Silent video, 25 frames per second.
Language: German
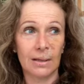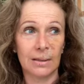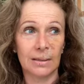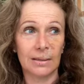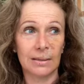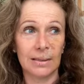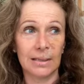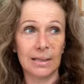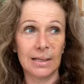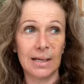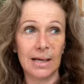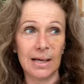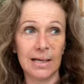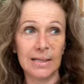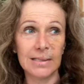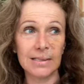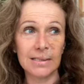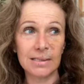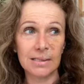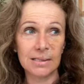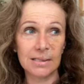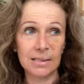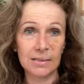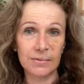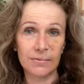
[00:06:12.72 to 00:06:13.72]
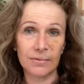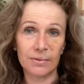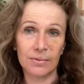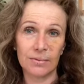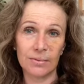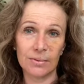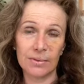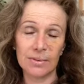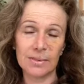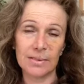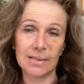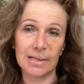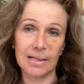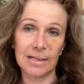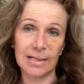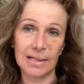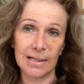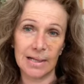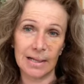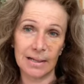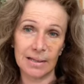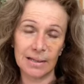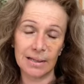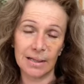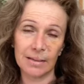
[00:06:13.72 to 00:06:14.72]
dann heißt das für uns,
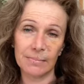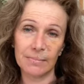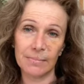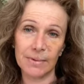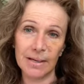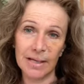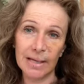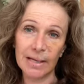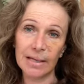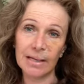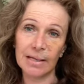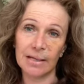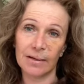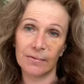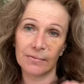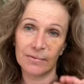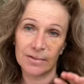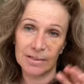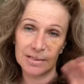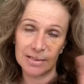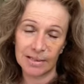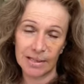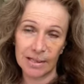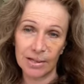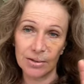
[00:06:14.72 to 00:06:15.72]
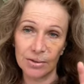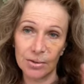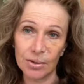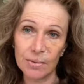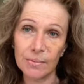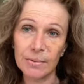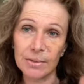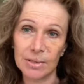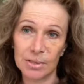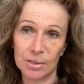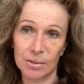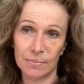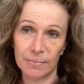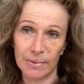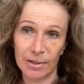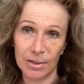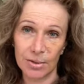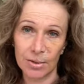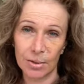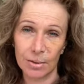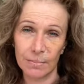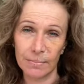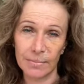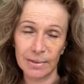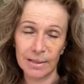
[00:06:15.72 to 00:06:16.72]
einen anderen Blick auf das Gegenüber zu
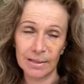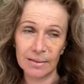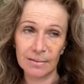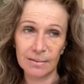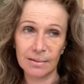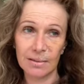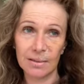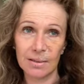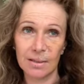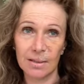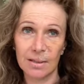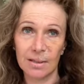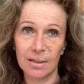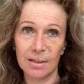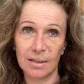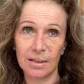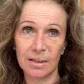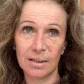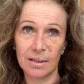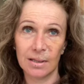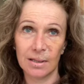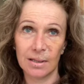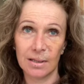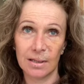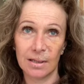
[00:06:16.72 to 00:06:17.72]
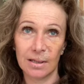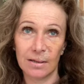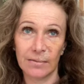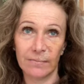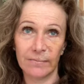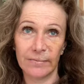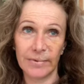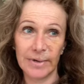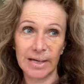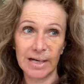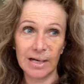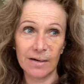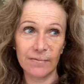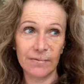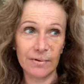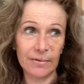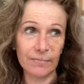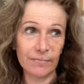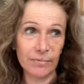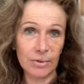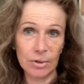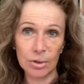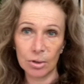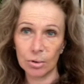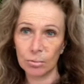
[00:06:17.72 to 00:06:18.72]
bekommen, weil
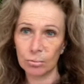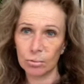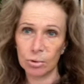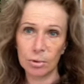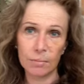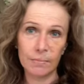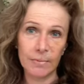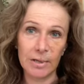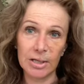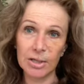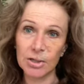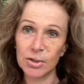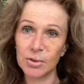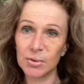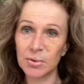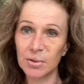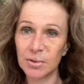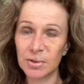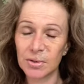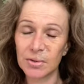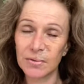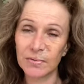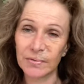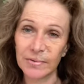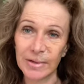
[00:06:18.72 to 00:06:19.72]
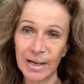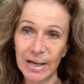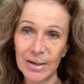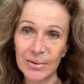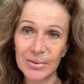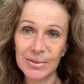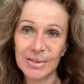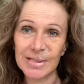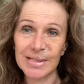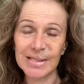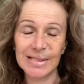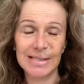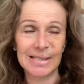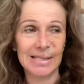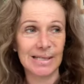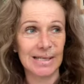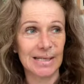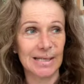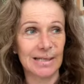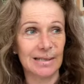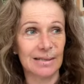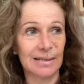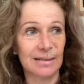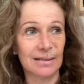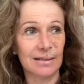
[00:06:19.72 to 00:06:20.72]
wenn wir die Menschen nur so von außen
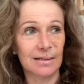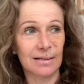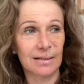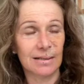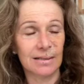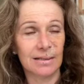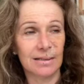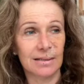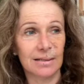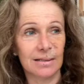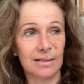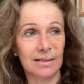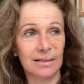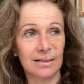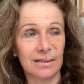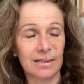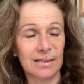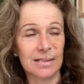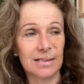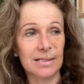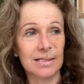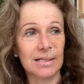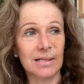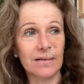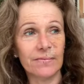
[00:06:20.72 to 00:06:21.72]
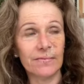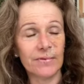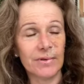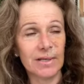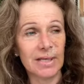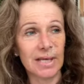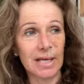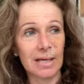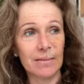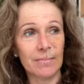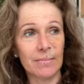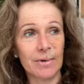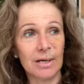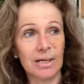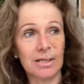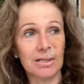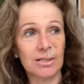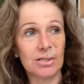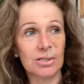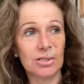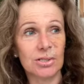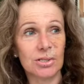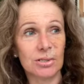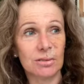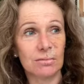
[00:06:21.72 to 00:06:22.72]
sehen, dann sehen wir
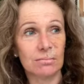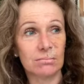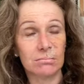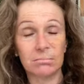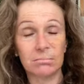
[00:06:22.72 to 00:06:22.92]
jemand,